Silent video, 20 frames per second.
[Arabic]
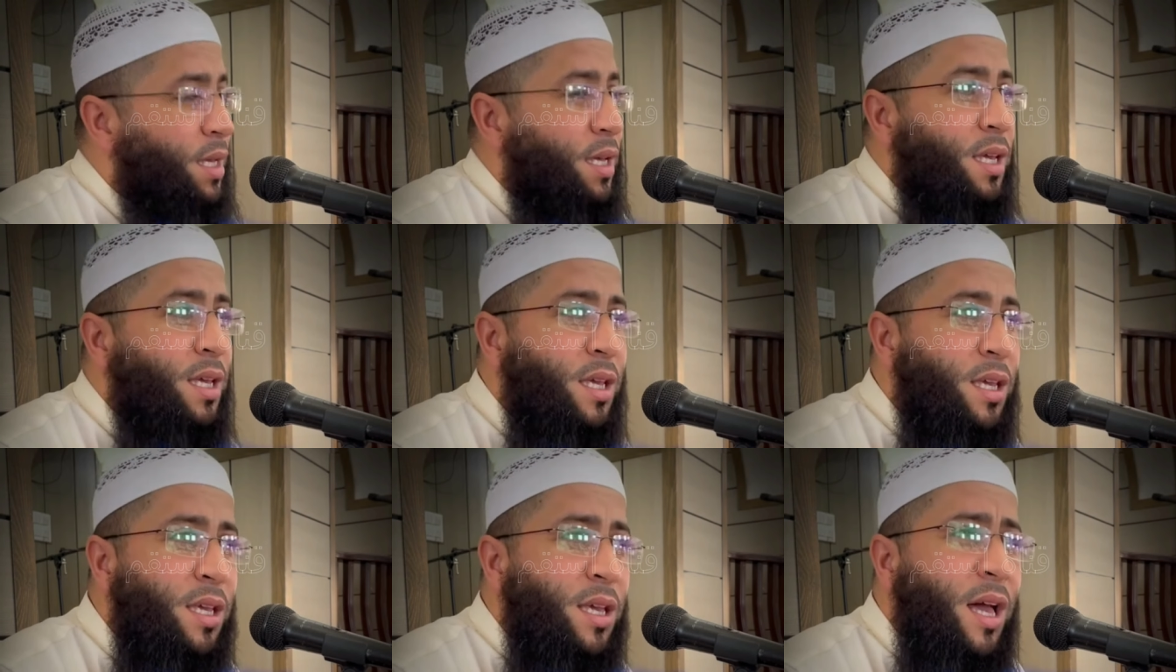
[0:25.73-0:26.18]

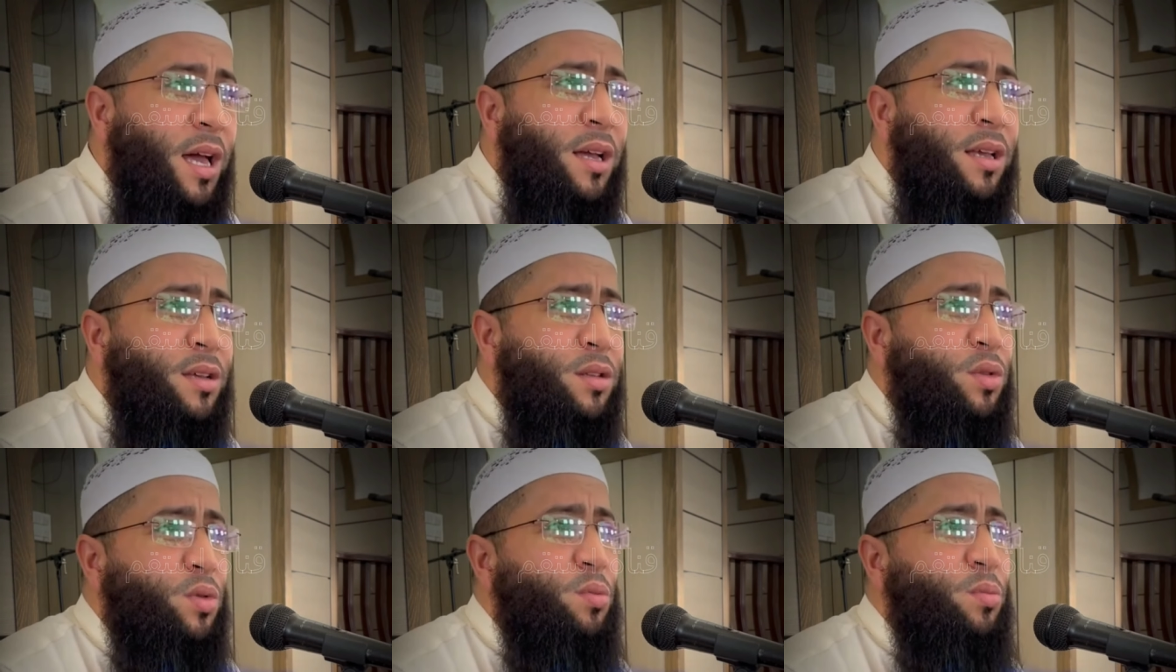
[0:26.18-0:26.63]

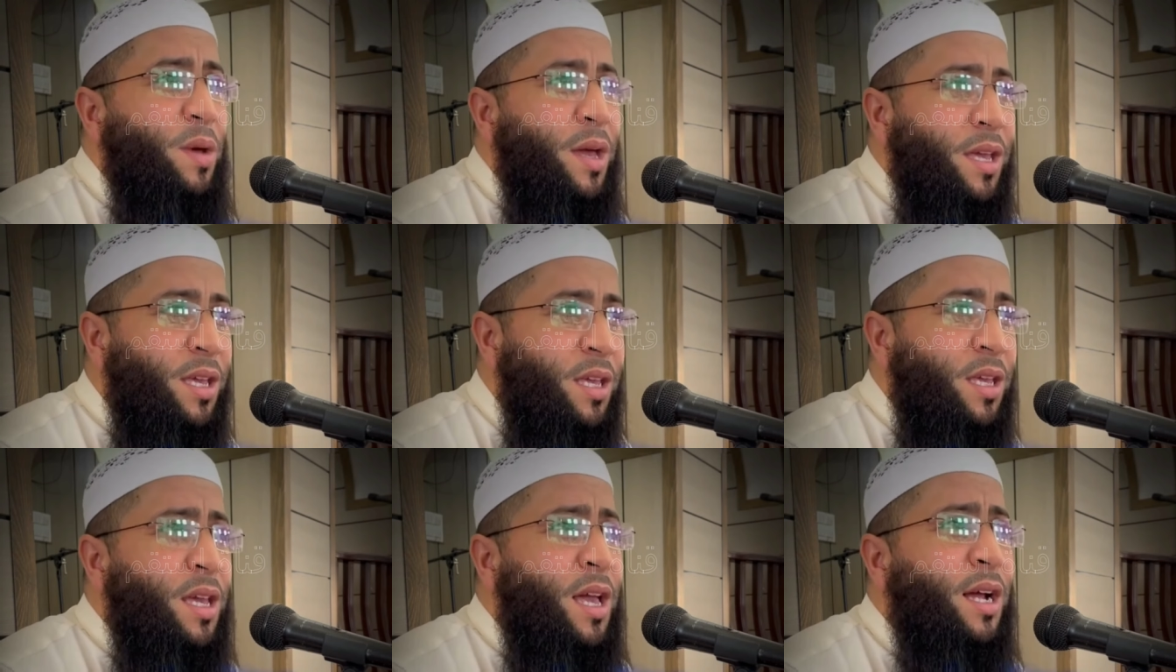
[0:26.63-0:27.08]
إياك ثم
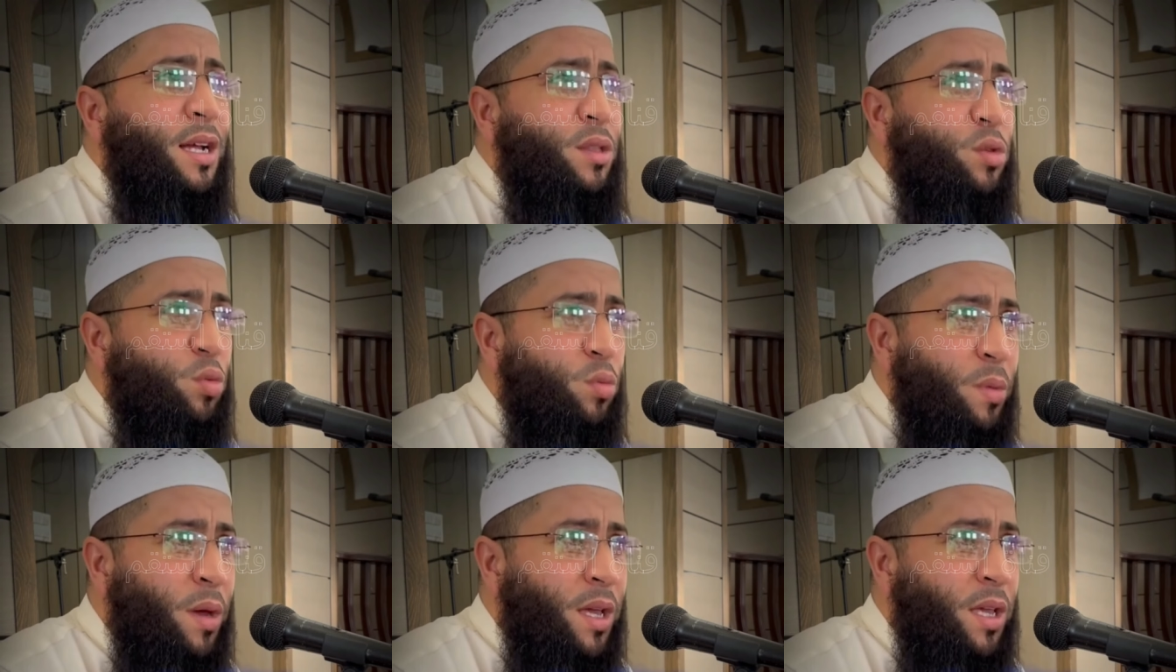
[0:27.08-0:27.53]
إياك
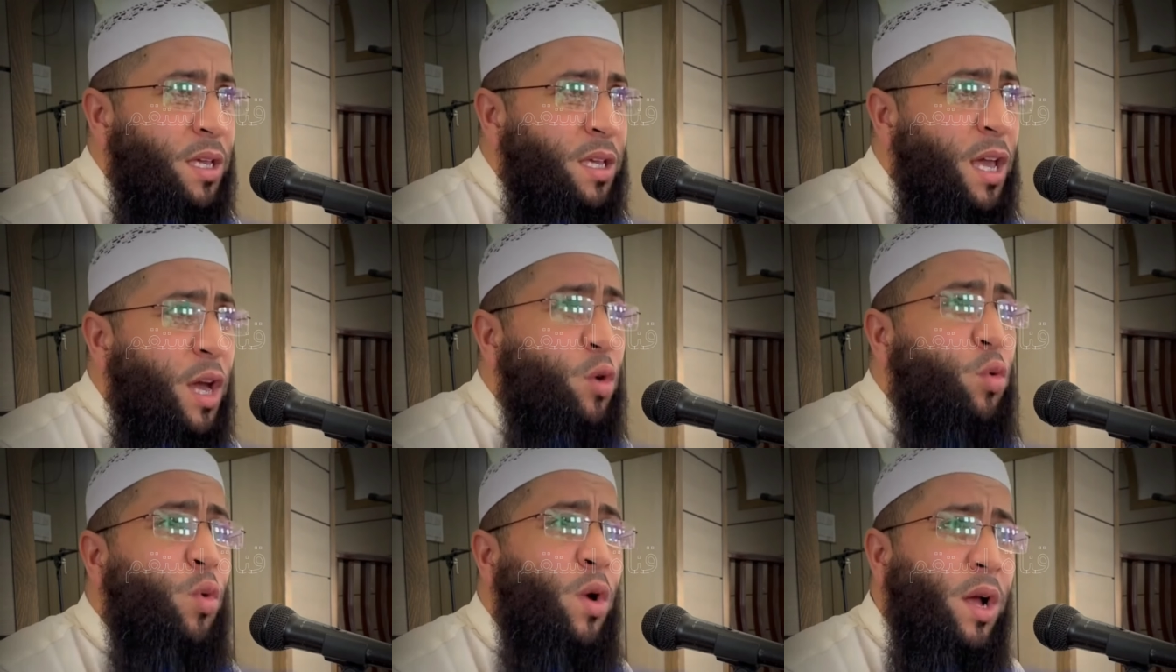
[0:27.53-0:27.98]
ثم
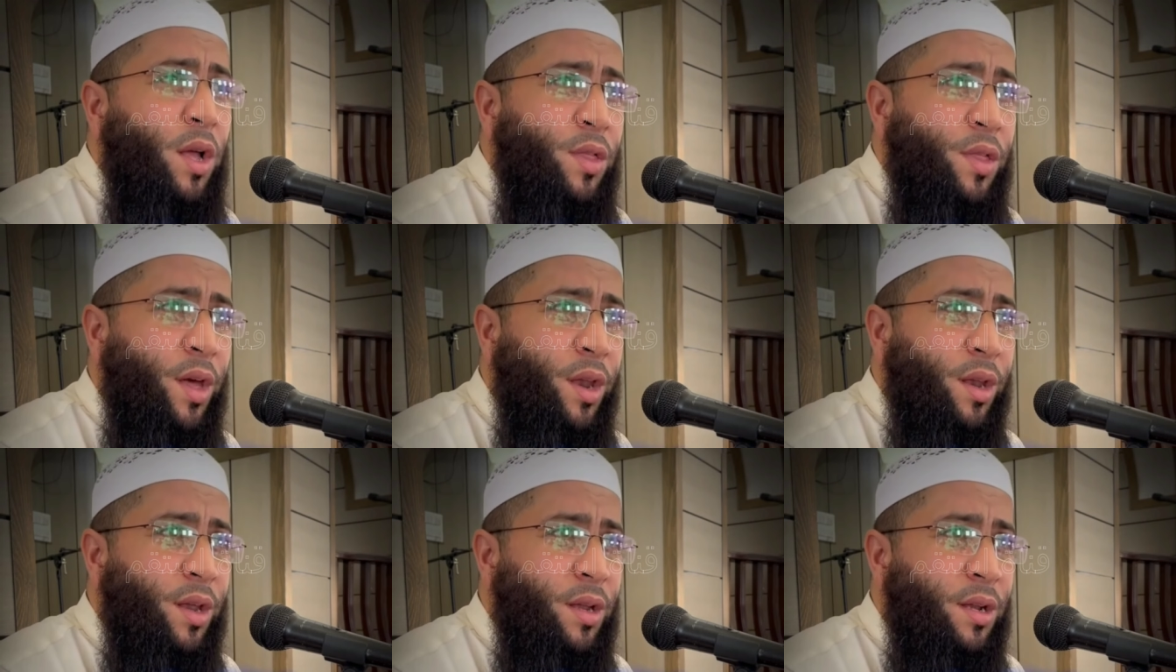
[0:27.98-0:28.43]
إياك
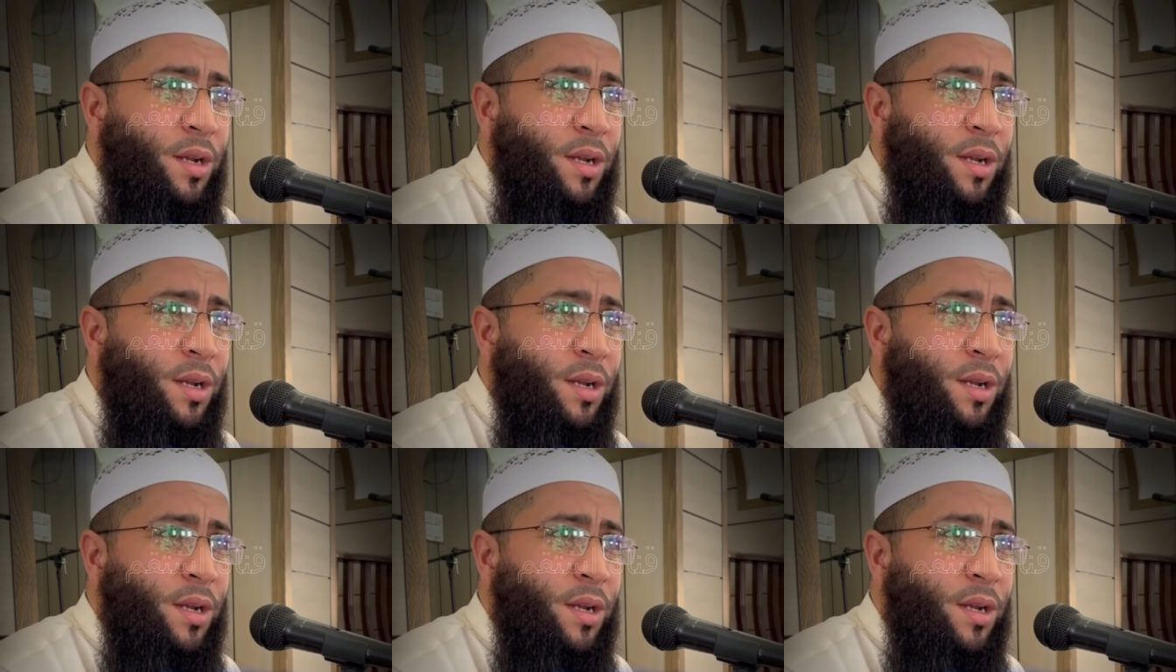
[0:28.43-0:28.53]
وحده